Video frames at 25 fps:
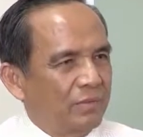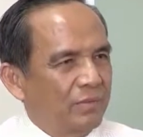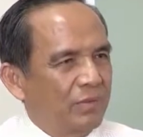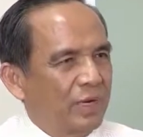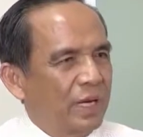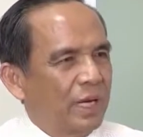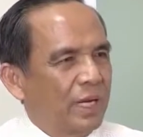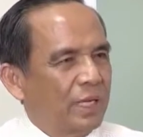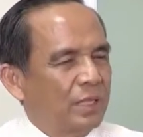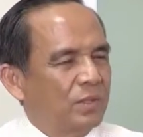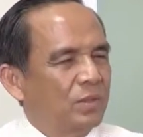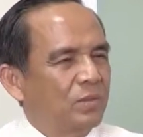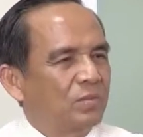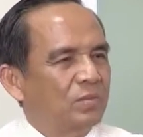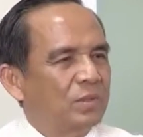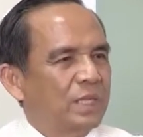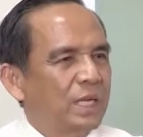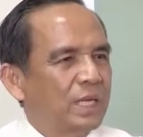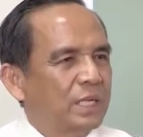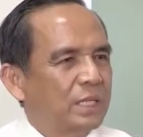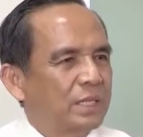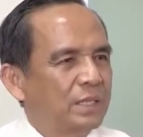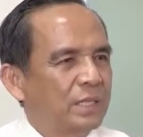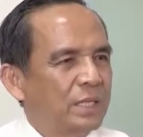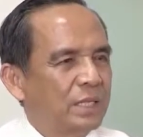Và chúng
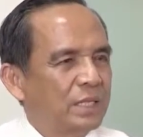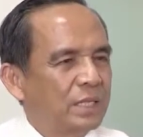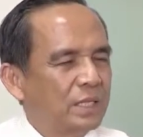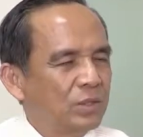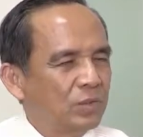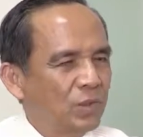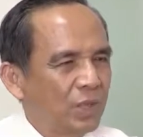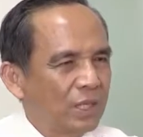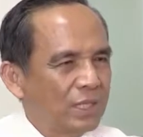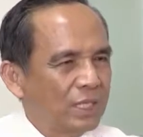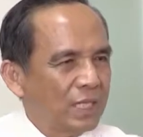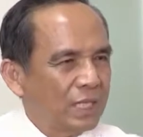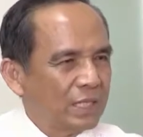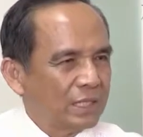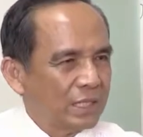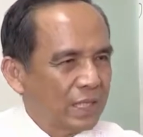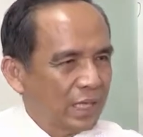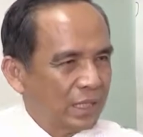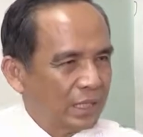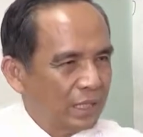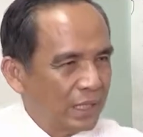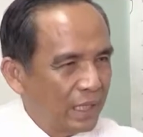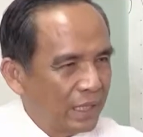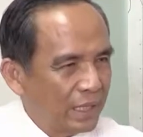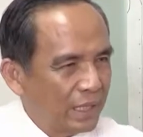ta với cái thuế tài
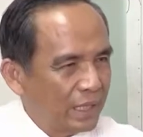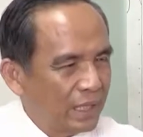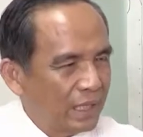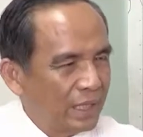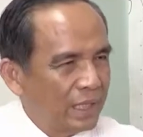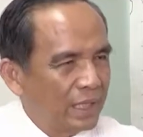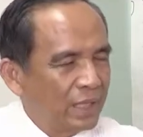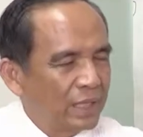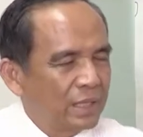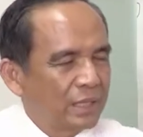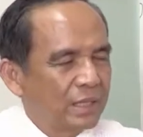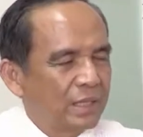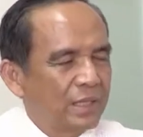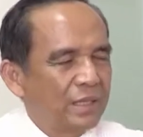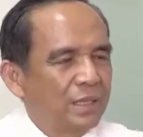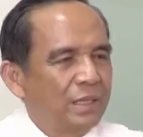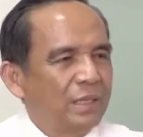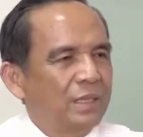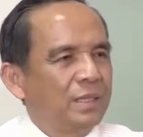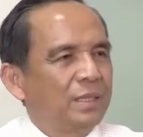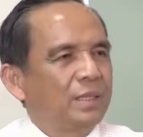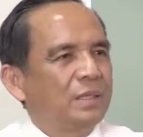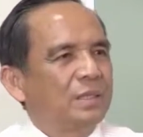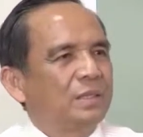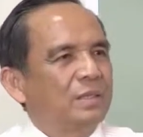sản này
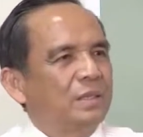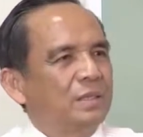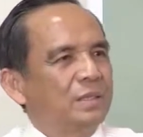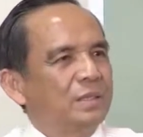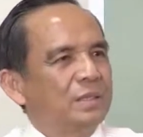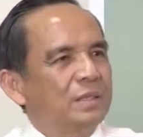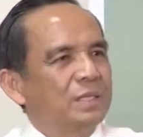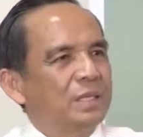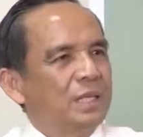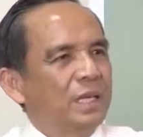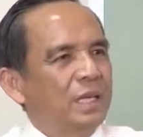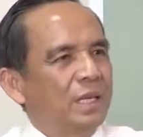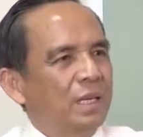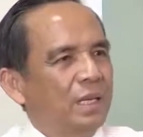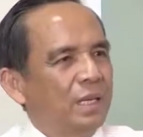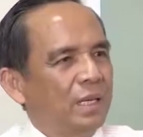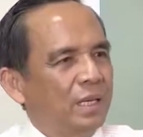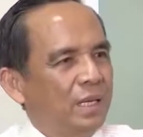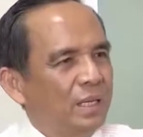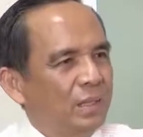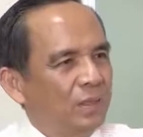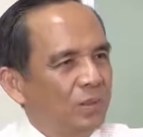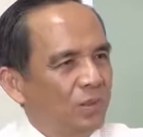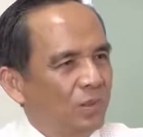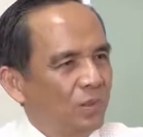thì nó
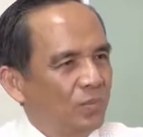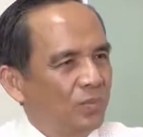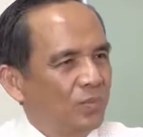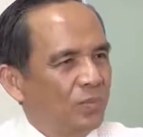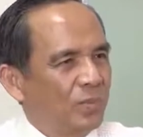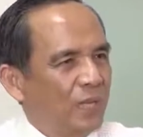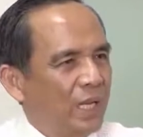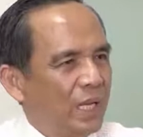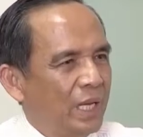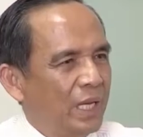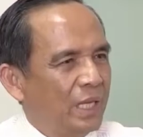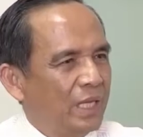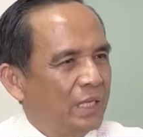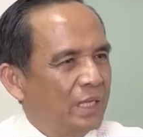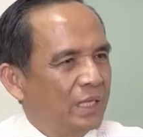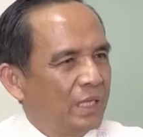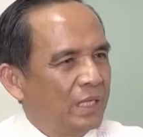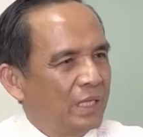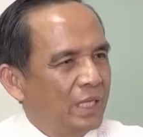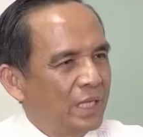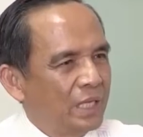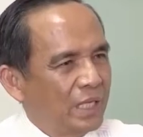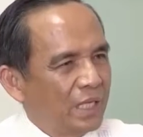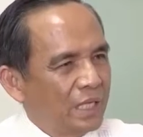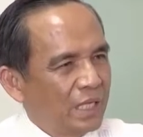sẽ giúp để
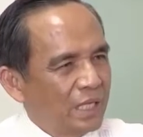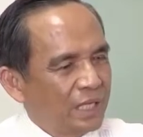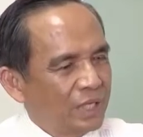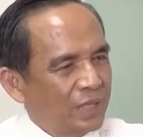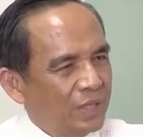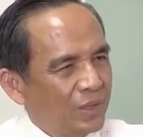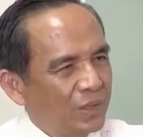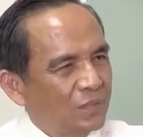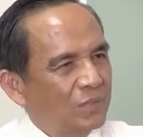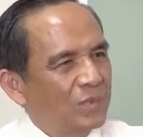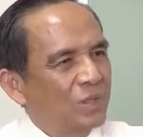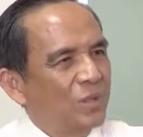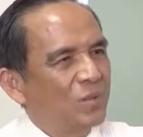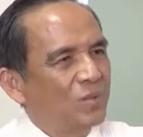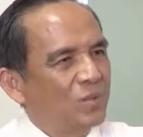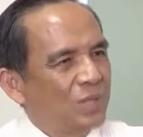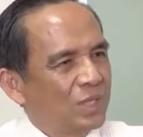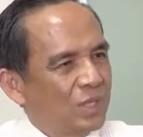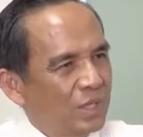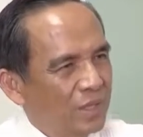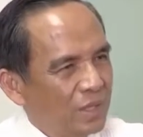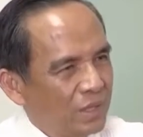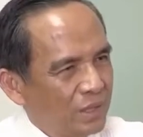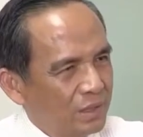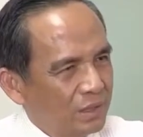chống đầu
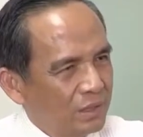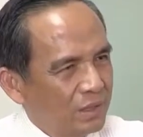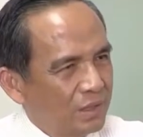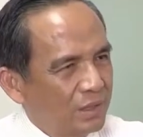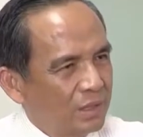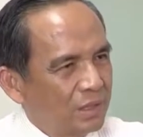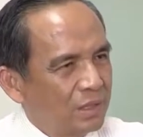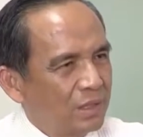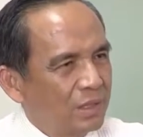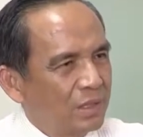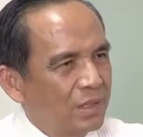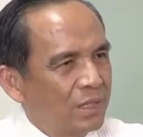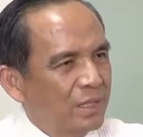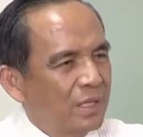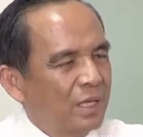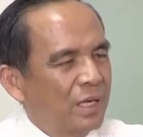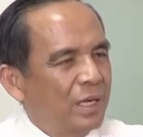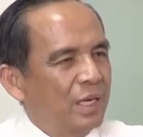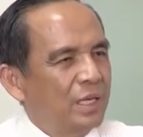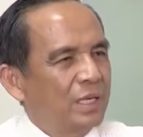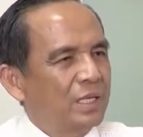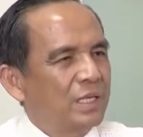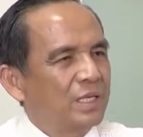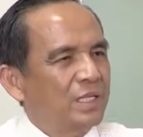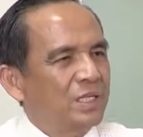cơ,
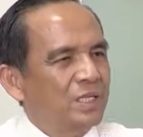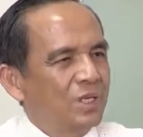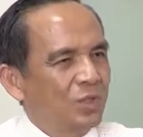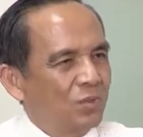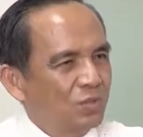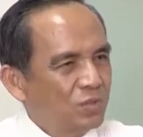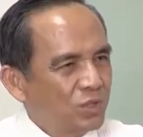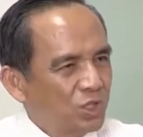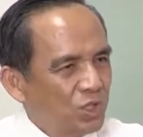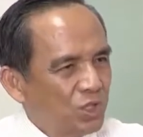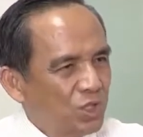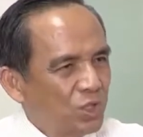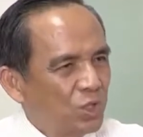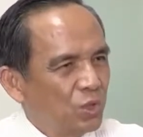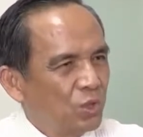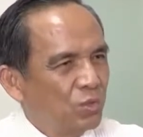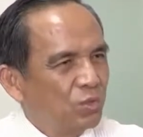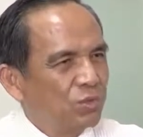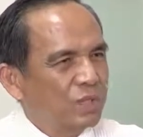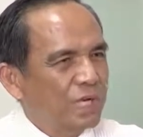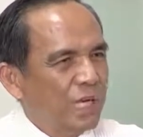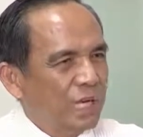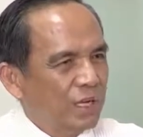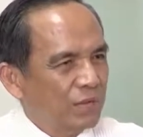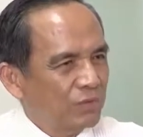à, chống sử
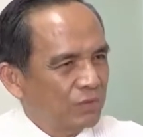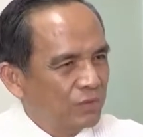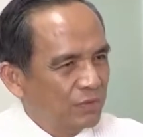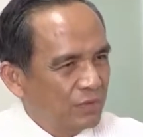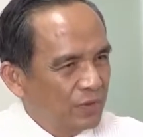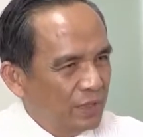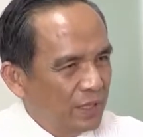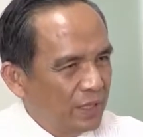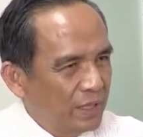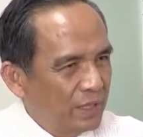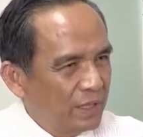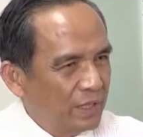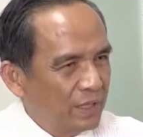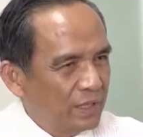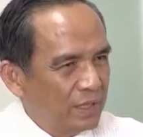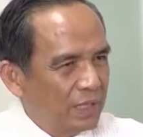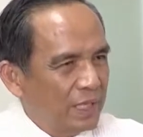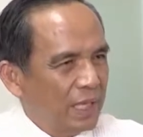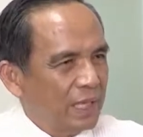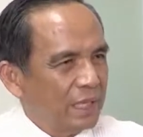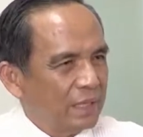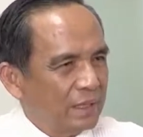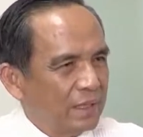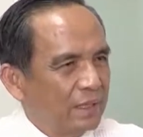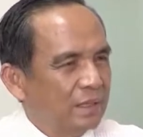dụng lãng phí
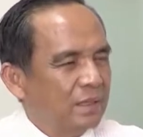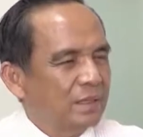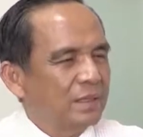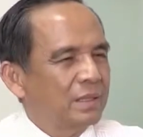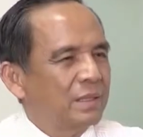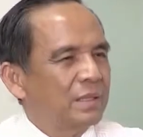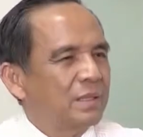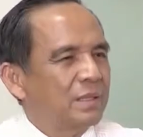nhà đất